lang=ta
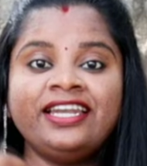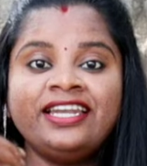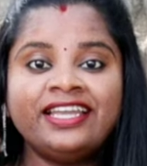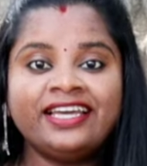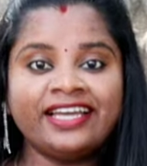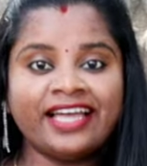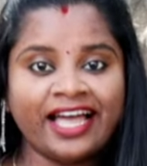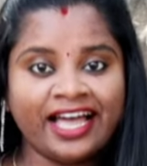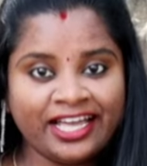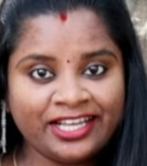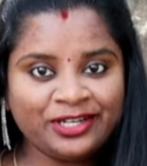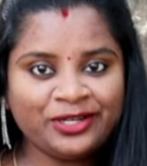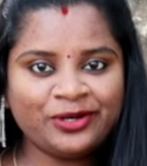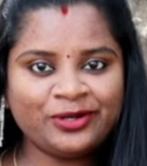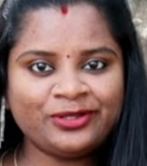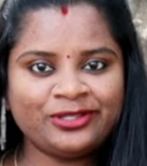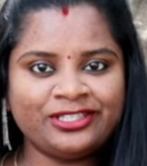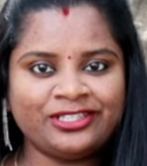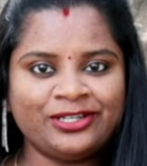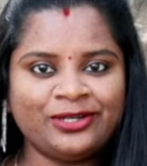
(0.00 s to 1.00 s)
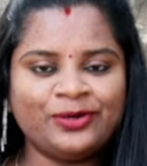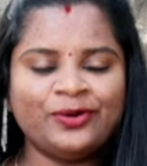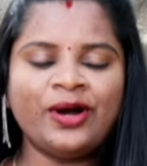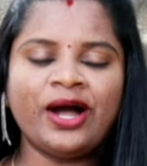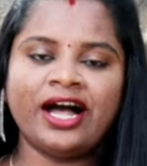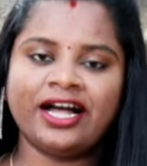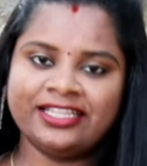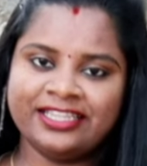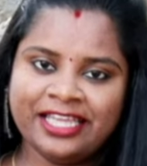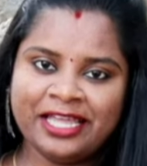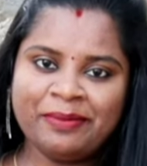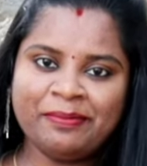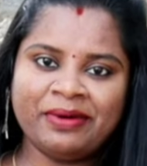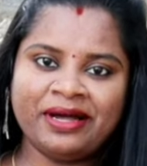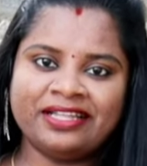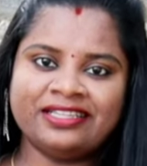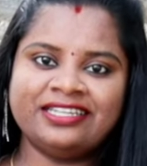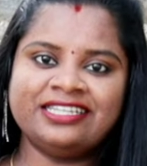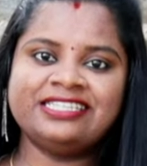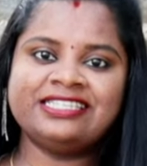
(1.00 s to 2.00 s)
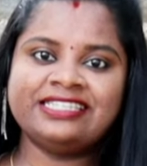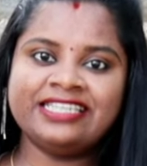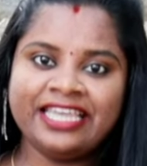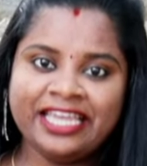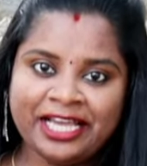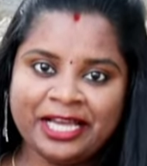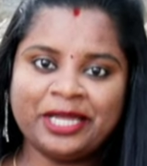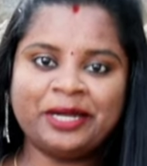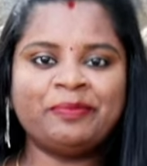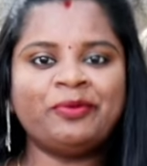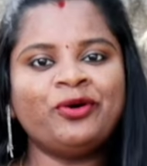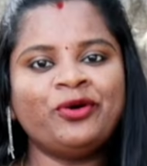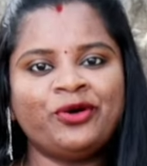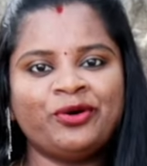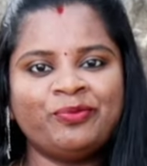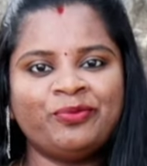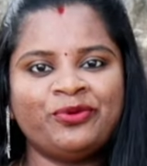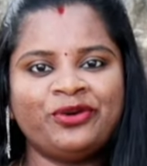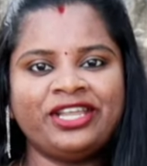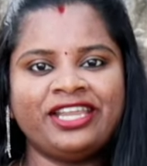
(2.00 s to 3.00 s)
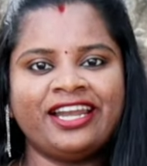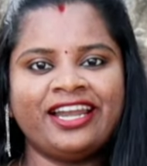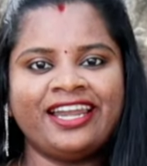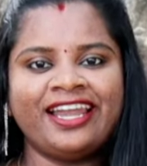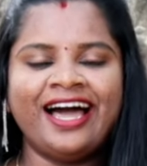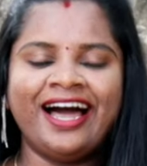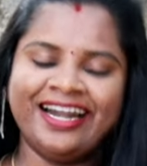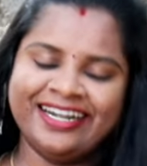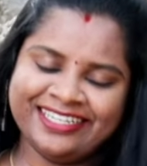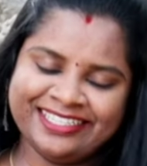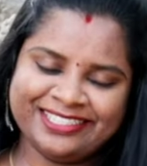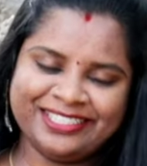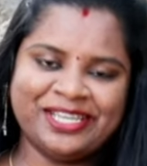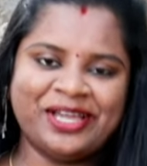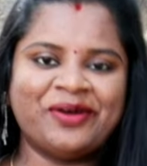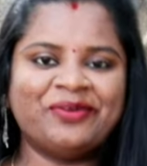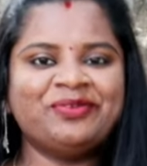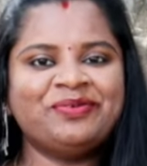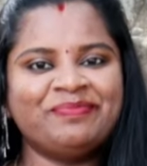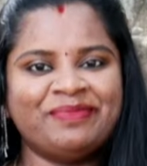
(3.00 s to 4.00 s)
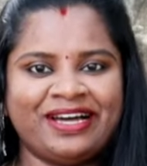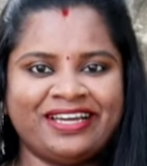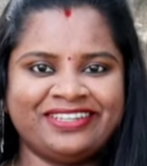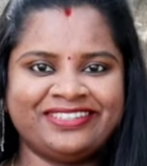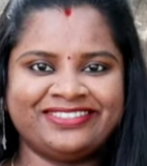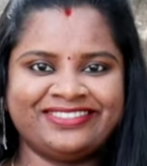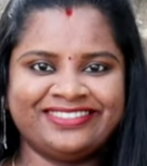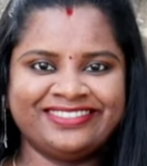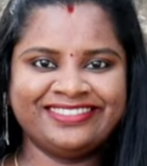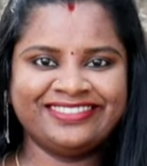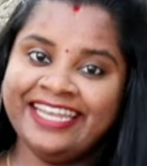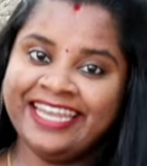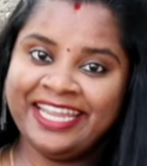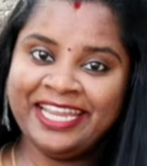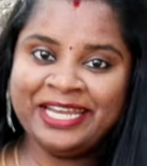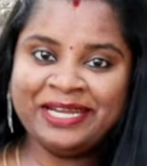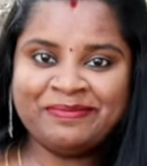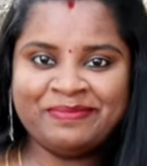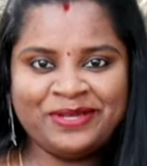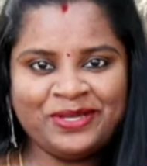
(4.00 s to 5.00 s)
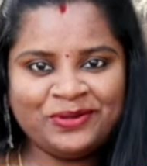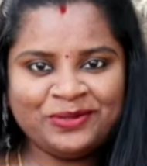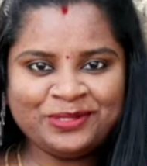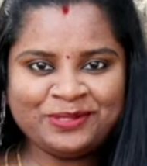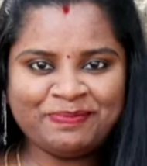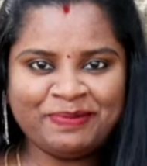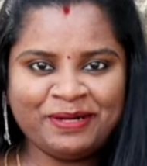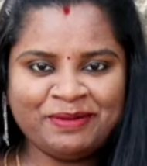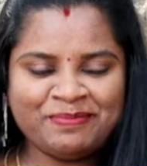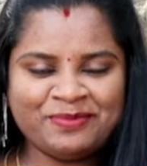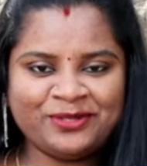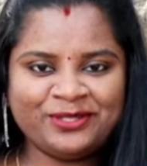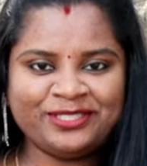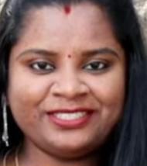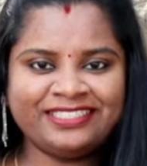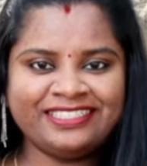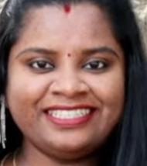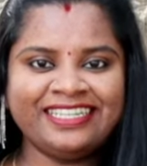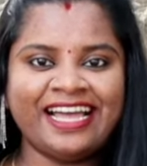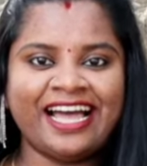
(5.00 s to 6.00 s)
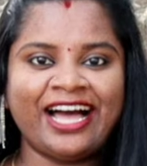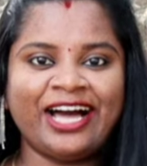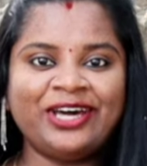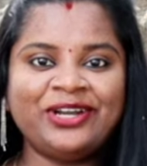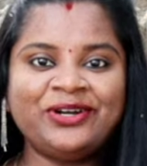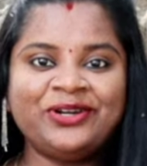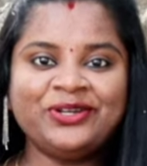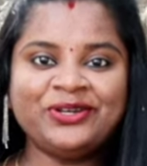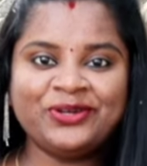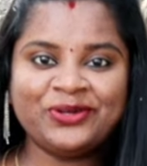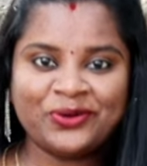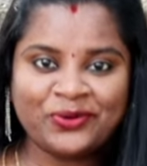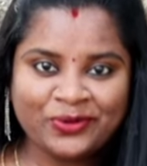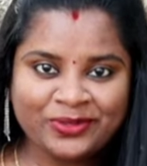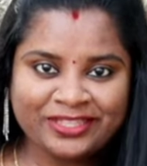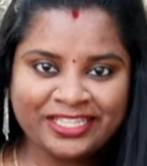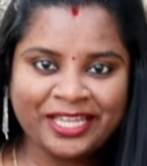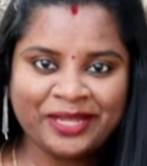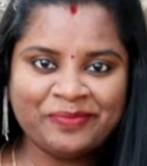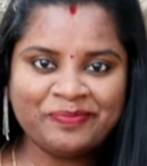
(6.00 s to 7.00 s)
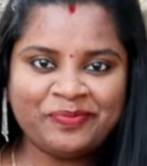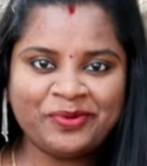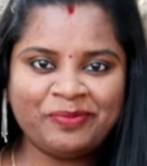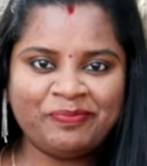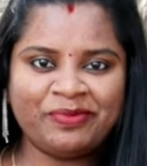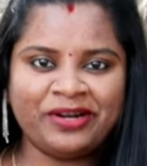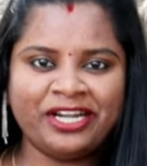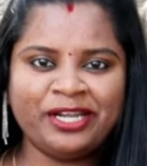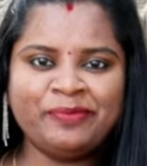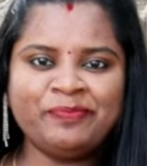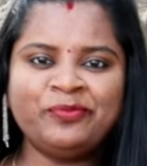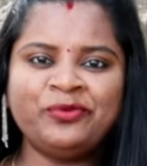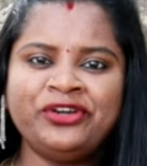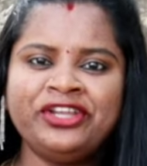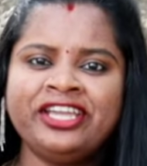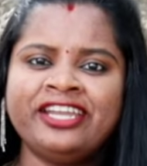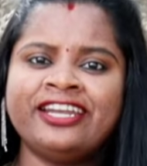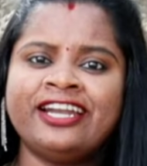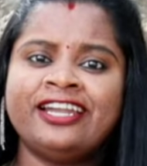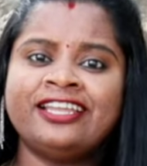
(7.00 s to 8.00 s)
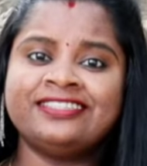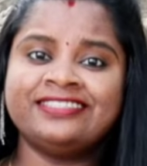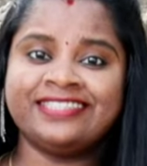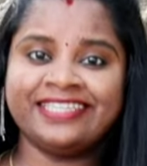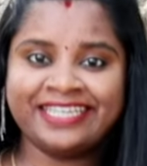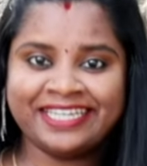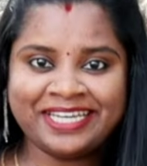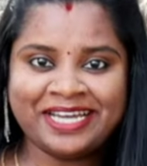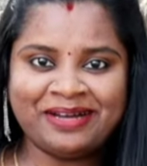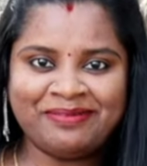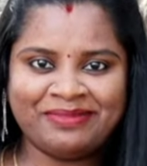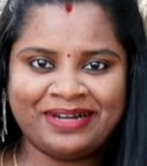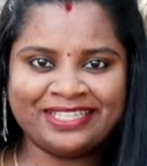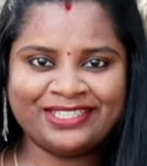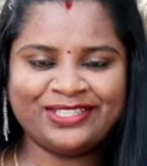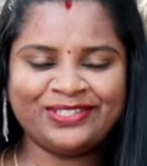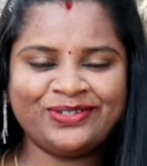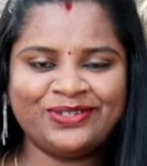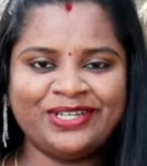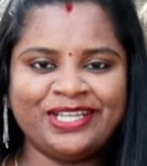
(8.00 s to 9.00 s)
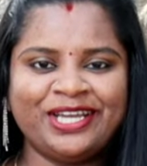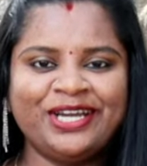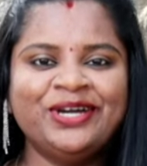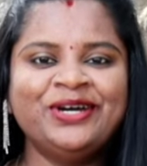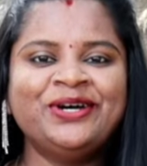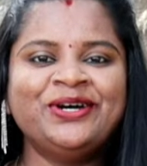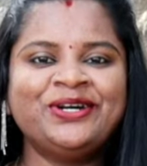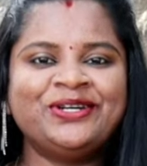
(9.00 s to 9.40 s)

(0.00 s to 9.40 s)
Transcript: நல்ல ஹேர் க்ரோத் இருக்கும் அதே மாதிரி சீக்கிரமாக உங்கள் முடி நல்லா அடர்த்தியாகவும் மாறும் இன்றைக்கி நம்ம யூஸ் பண்ண போகிறது ஹேரோட க்ரோத்தை இம்ப்ரூவ் பண்ணி முடியை நல்லா திக்காக மாற்றக்கூடிய